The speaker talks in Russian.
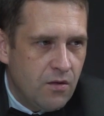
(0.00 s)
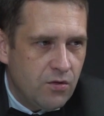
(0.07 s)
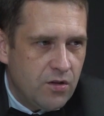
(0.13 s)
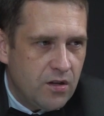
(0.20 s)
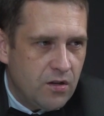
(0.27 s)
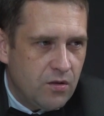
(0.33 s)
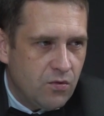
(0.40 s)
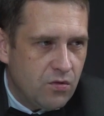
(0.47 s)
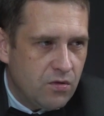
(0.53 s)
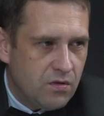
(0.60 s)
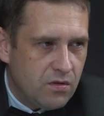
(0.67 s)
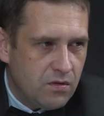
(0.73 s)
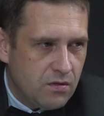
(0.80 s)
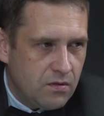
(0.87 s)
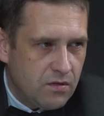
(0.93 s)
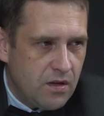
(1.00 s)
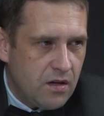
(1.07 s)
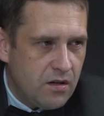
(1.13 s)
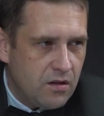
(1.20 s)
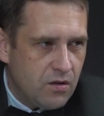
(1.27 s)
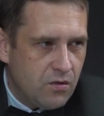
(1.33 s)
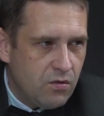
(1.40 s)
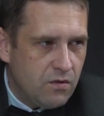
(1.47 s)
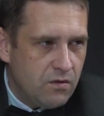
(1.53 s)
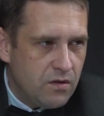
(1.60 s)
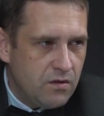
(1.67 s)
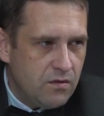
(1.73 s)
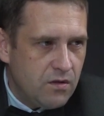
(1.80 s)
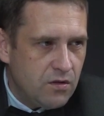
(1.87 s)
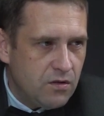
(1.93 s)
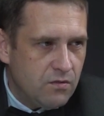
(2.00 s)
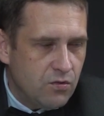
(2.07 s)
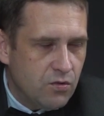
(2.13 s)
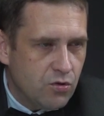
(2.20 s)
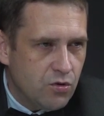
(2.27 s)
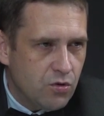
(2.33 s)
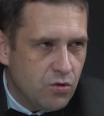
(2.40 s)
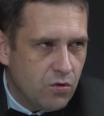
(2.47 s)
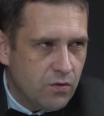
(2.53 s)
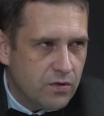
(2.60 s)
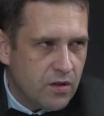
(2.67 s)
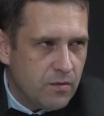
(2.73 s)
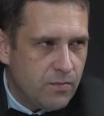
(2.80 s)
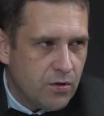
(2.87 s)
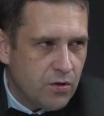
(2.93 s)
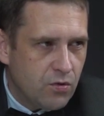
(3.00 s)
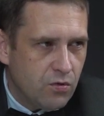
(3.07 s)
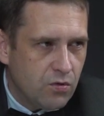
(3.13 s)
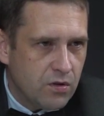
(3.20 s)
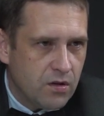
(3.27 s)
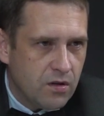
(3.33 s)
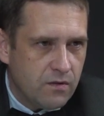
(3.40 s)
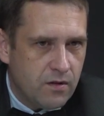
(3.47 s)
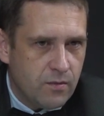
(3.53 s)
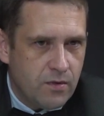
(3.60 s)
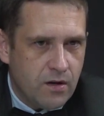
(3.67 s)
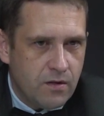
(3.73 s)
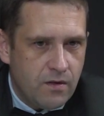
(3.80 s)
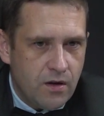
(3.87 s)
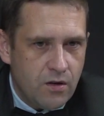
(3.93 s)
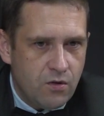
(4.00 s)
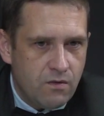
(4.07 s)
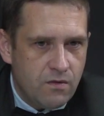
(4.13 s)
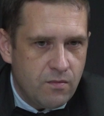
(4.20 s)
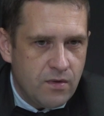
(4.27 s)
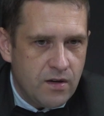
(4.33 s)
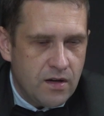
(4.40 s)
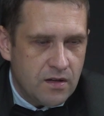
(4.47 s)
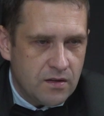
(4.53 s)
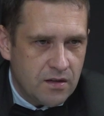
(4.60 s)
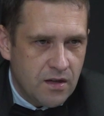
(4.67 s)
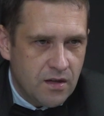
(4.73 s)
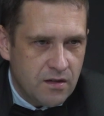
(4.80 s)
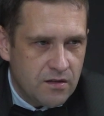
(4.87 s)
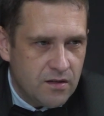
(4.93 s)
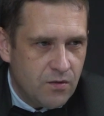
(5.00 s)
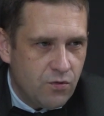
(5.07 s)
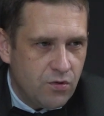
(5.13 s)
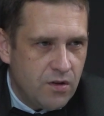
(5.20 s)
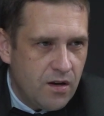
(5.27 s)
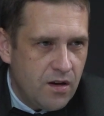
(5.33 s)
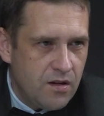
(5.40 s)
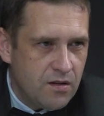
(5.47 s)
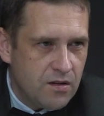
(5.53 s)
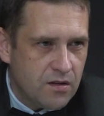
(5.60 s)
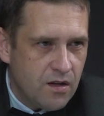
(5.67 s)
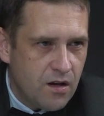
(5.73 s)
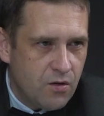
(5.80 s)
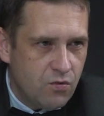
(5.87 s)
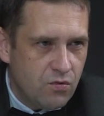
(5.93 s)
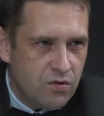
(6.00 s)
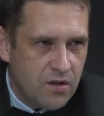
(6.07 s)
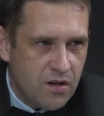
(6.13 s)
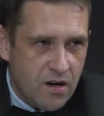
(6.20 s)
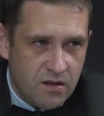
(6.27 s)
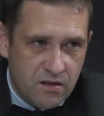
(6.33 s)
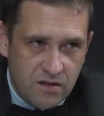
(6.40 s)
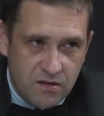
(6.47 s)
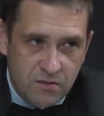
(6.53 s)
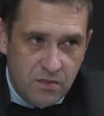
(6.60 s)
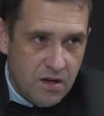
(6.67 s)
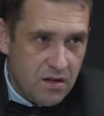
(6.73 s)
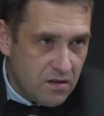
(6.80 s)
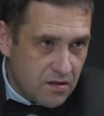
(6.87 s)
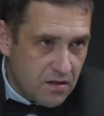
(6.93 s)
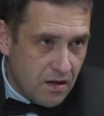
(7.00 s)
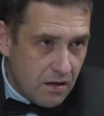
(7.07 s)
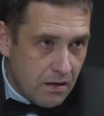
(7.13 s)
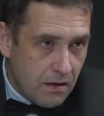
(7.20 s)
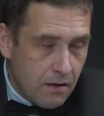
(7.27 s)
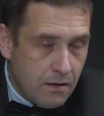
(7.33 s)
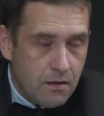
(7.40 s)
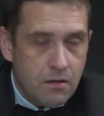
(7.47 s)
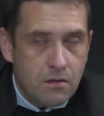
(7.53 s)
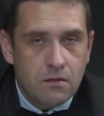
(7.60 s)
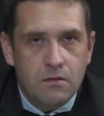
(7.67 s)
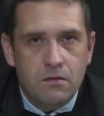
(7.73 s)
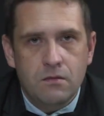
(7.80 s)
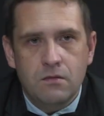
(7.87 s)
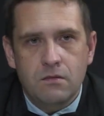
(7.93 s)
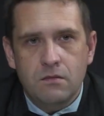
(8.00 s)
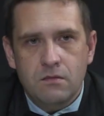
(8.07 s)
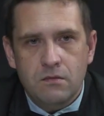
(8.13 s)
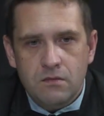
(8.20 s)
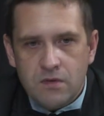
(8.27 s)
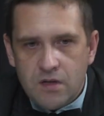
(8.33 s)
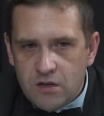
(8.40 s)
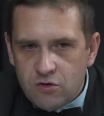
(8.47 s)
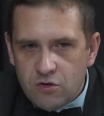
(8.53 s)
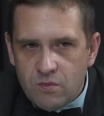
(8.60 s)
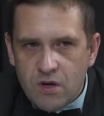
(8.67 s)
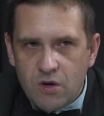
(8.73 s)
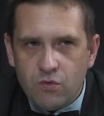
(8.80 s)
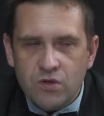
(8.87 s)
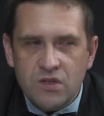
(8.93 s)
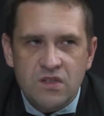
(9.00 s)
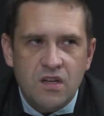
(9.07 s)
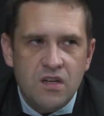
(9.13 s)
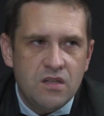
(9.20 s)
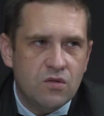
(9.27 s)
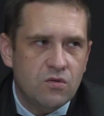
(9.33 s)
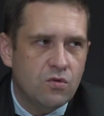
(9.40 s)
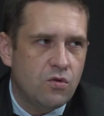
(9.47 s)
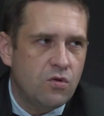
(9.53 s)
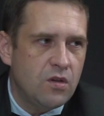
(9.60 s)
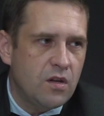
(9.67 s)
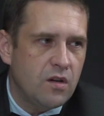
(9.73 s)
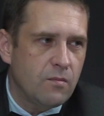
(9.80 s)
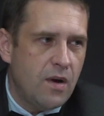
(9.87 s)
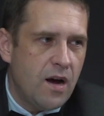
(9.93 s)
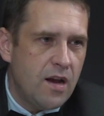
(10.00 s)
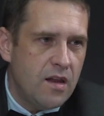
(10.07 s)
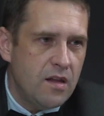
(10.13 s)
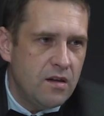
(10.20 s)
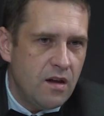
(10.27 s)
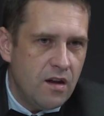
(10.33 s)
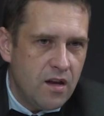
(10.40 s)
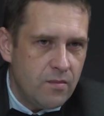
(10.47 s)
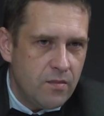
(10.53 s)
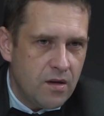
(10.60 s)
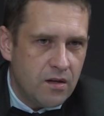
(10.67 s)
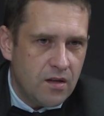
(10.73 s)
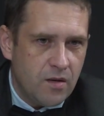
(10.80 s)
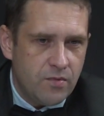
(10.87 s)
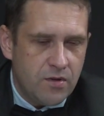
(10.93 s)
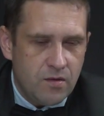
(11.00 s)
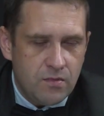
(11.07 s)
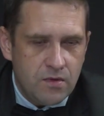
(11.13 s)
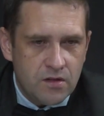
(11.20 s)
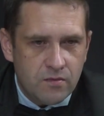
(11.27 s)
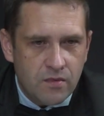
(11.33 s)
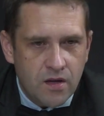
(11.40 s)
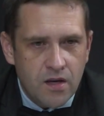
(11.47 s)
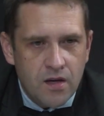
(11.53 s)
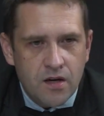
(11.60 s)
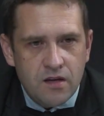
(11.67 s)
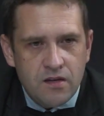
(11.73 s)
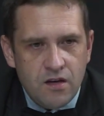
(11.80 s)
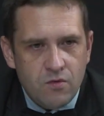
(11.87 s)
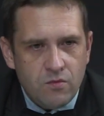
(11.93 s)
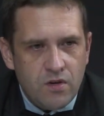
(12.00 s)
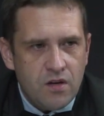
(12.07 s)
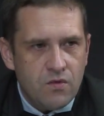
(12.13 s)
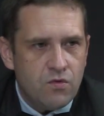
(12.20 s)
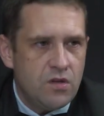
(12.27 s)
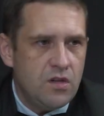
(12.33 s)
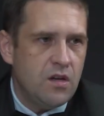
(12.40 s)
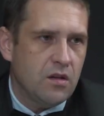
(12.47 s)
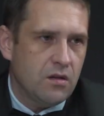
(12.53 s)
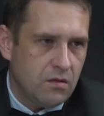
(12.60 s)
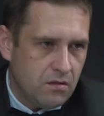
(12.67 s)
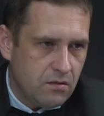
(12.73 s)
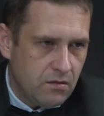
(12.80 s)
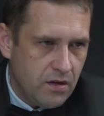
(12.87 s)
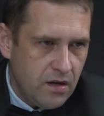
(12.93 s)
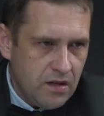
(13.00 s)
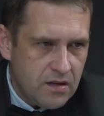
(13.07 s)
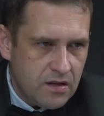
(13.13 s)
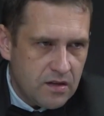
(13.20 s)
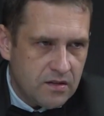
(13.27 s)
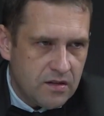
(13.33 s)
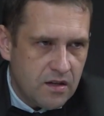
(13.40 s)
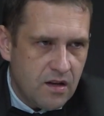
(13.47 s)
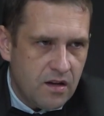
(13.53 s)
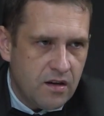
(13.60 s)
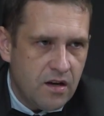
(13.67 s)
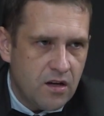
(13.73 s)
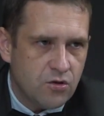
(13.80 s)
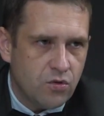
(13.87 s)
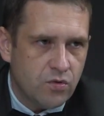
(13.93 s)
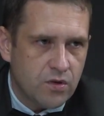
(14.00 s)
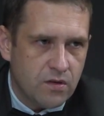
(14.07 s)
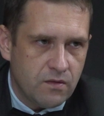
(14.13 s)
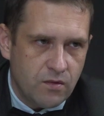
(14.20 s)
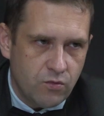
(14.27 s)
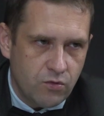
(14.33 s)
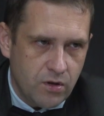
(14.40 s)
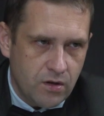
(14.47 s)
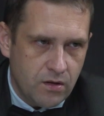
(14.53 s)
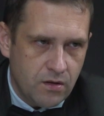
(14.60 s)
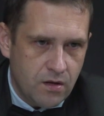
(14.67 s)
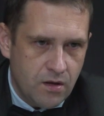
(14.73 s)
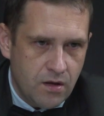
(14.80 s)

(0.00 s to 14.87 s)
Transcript: Вот этот вот, знаете, такой, извините, свинурчуковский подход к формированию ВМС завода «Ленинская кузня» как-то изменится. Есть у меня вот здесь, хоть маленький элемент оптимизма. Где у меня его нет? Это касательно Азовского моря.